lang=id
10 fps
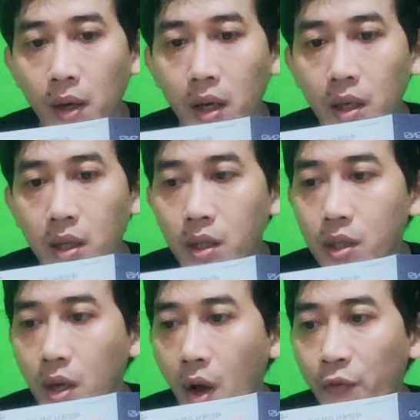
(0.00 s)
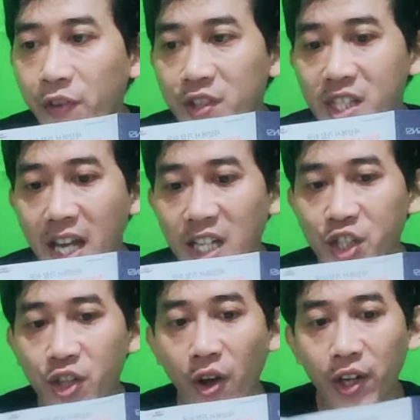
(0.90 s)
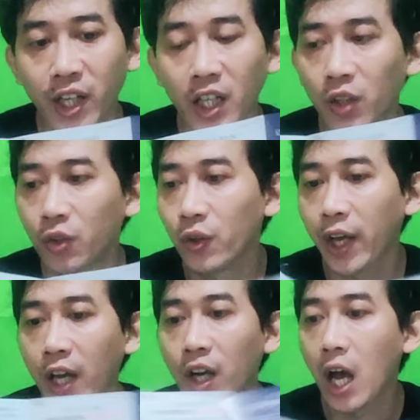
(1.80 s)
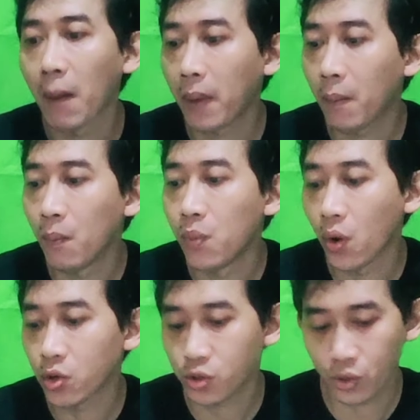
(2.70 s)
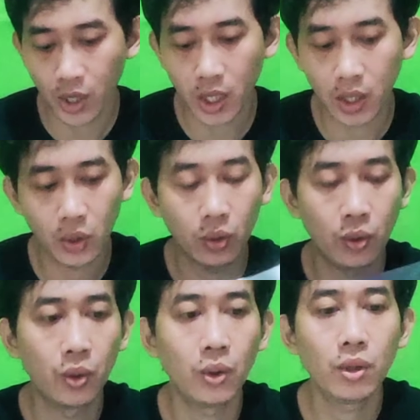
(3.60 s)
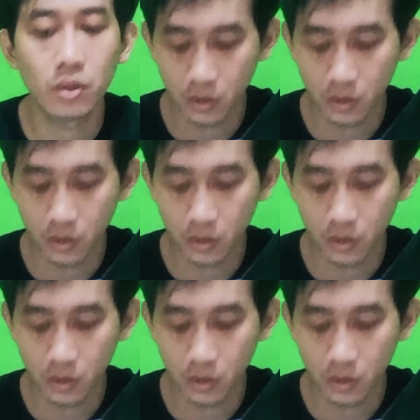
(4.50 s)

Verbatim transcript: uh, official store-nya gitu kayak apa brosur gitu